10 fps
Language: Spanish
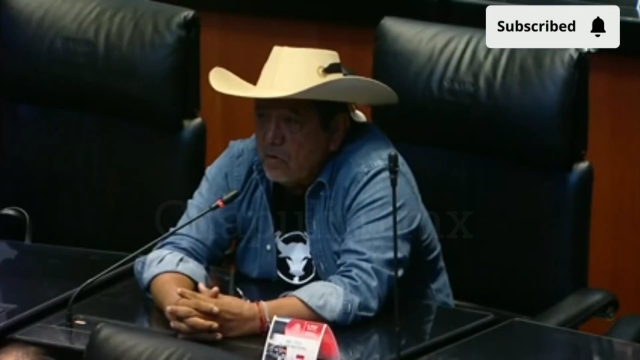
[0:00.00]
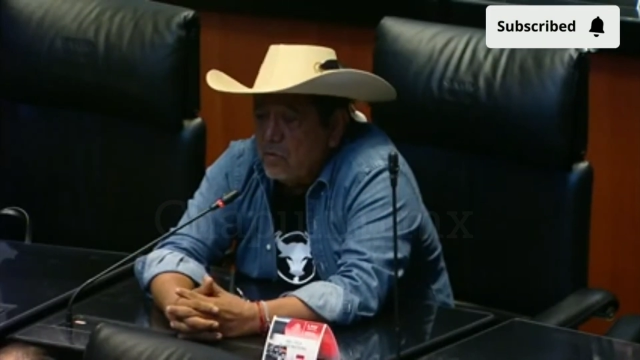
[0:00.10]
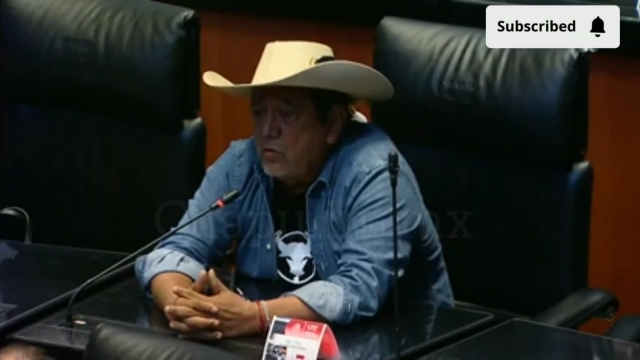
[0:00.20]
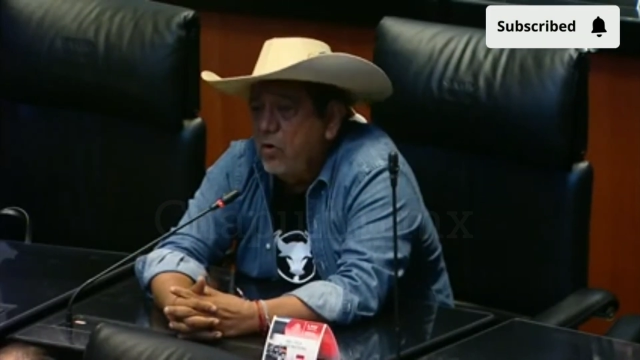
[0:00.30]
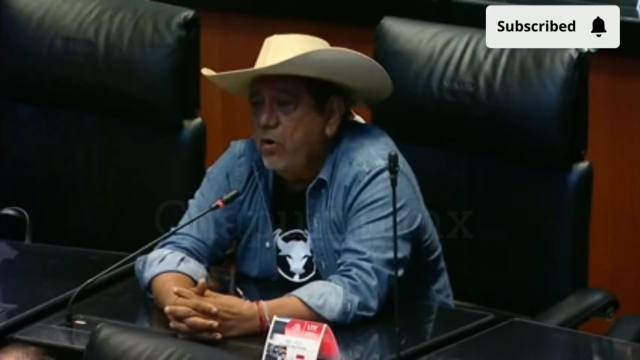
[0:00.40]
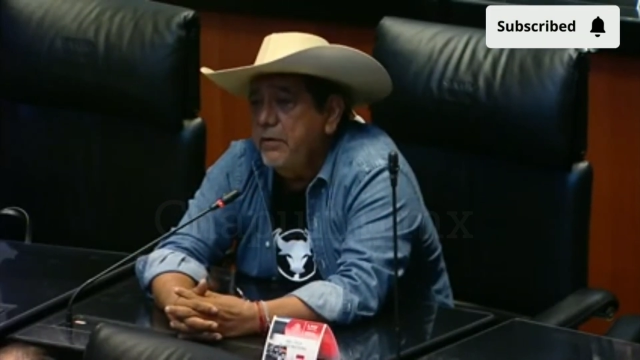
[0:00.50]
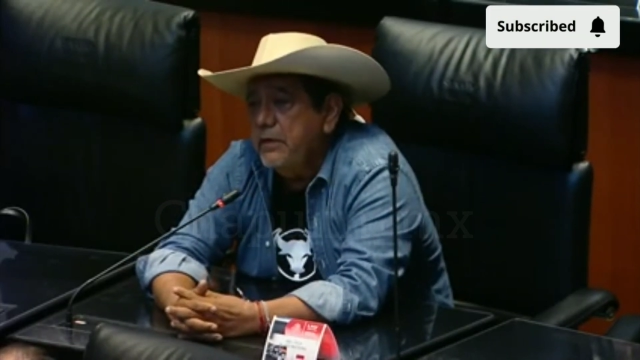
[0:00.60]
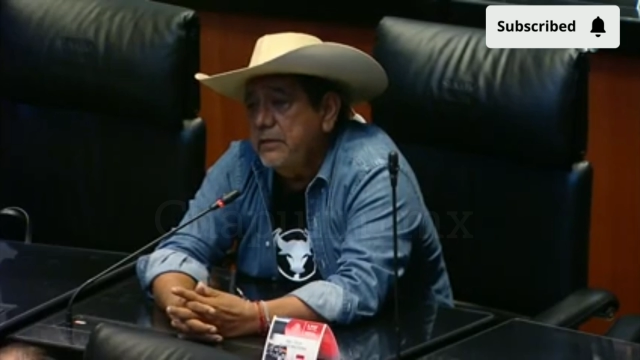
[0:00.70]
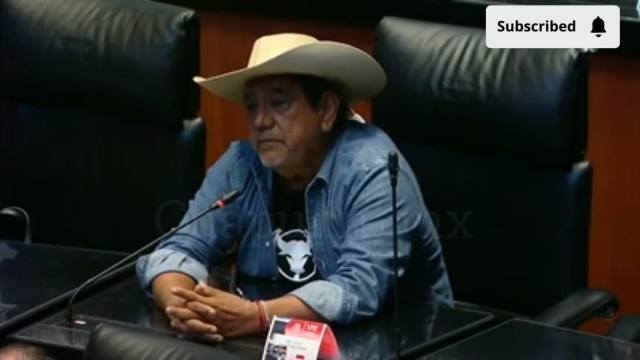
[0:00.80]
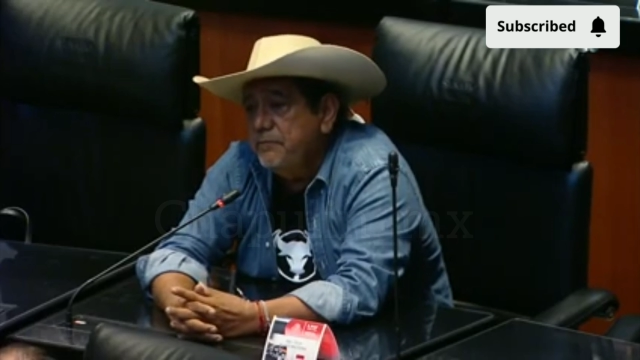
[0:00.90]
un
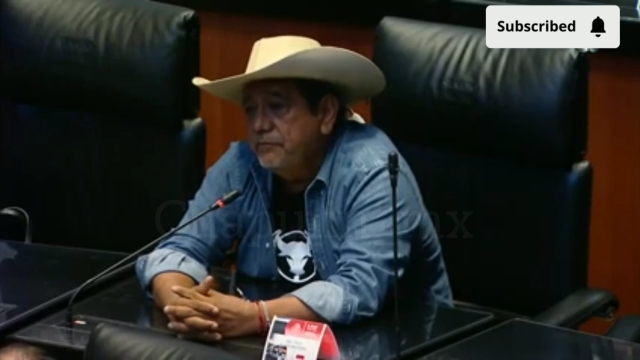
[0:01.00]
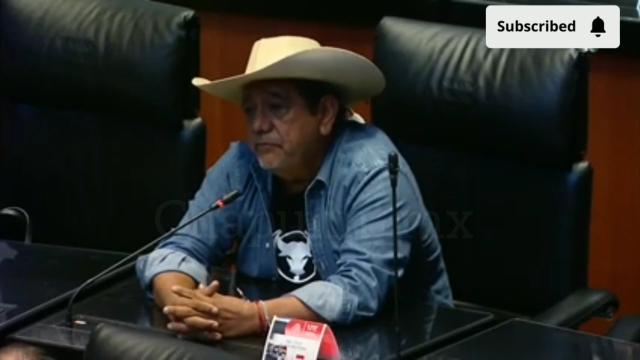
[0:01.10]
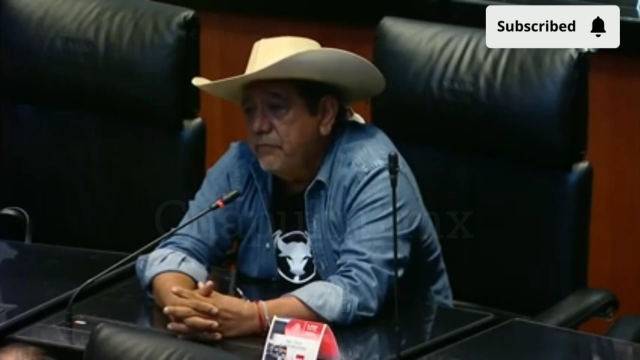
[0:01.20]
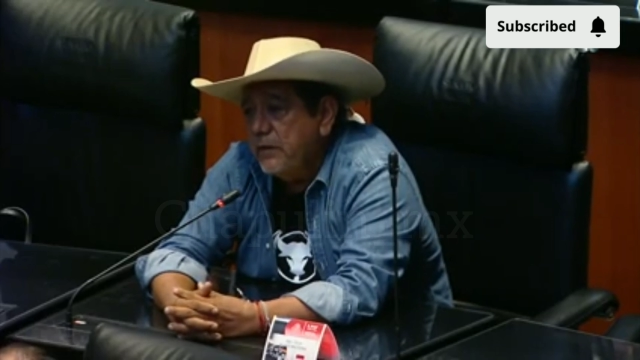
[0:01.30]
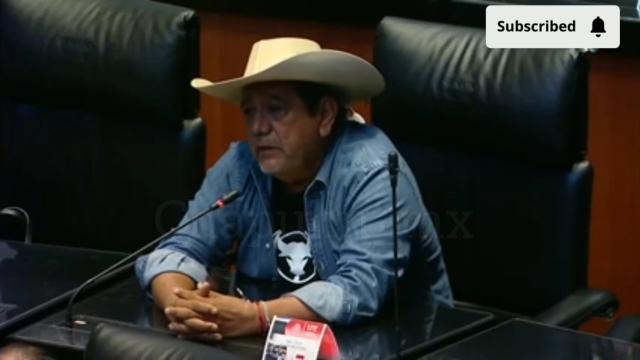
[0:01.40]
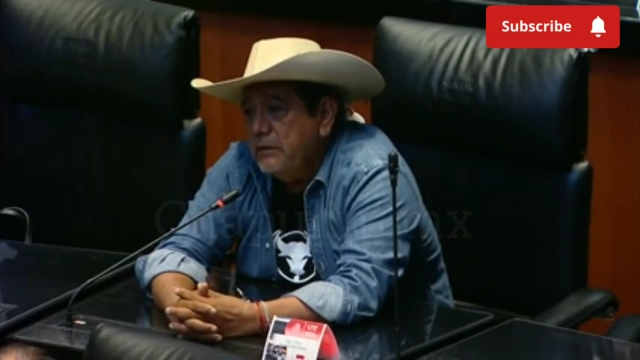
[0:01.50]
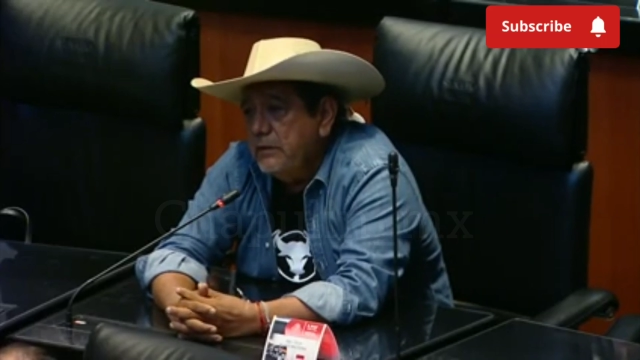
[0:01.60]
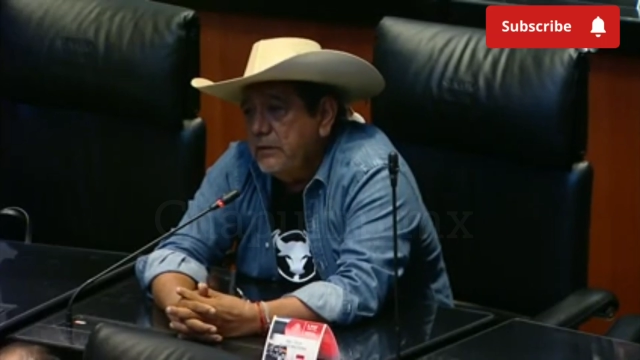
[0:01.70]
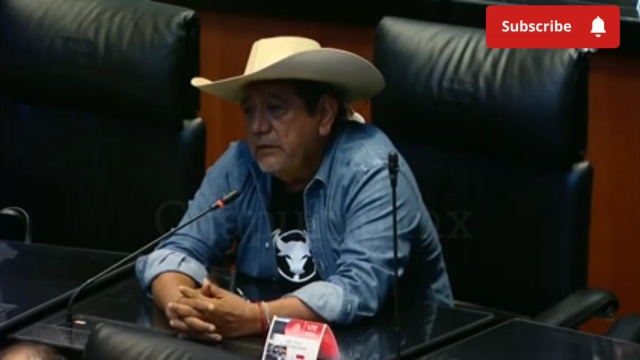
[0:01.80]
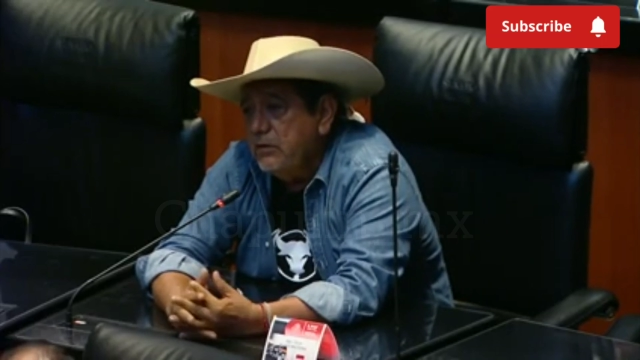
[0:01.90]
joven
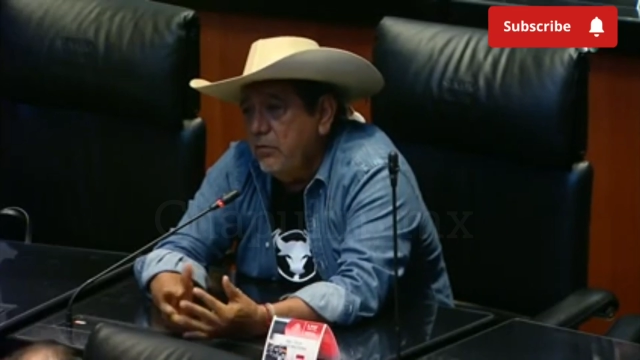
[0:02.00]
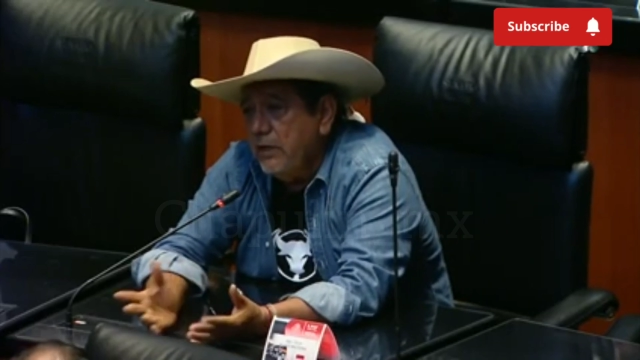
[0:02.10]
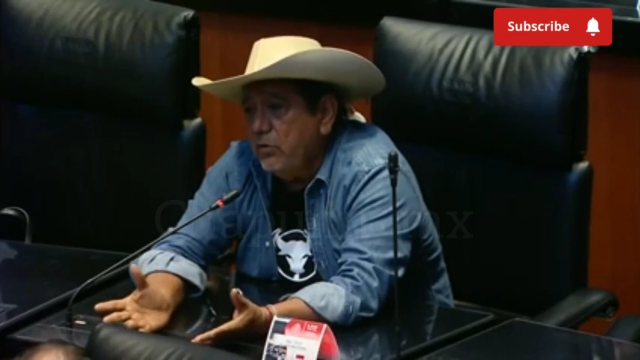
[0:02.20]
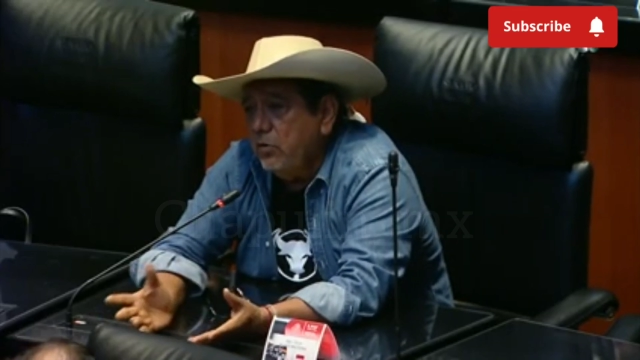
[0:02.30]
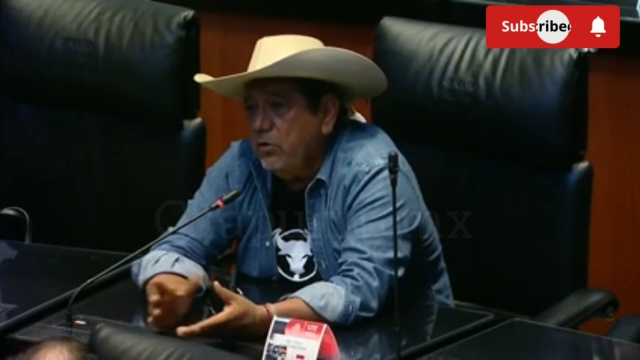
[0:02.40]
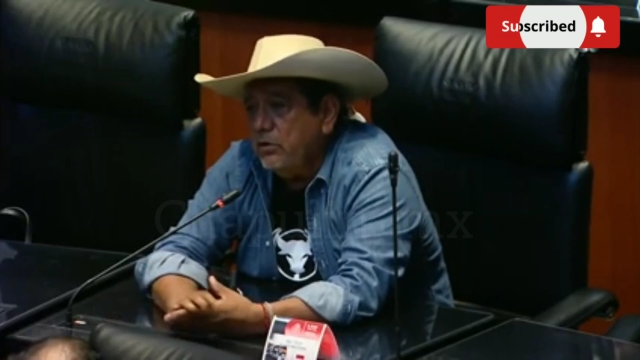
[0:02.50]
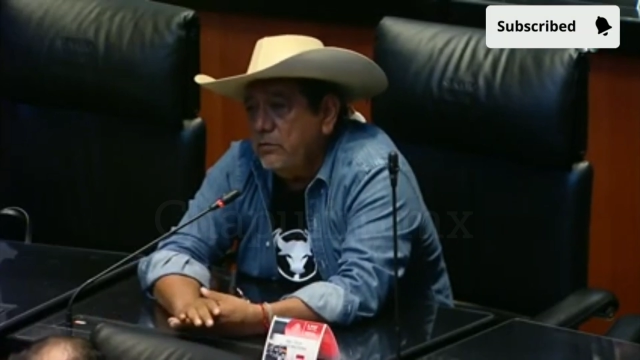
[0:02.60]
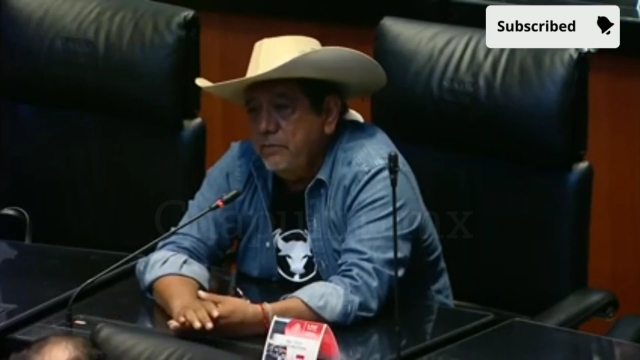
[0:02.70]
innovador,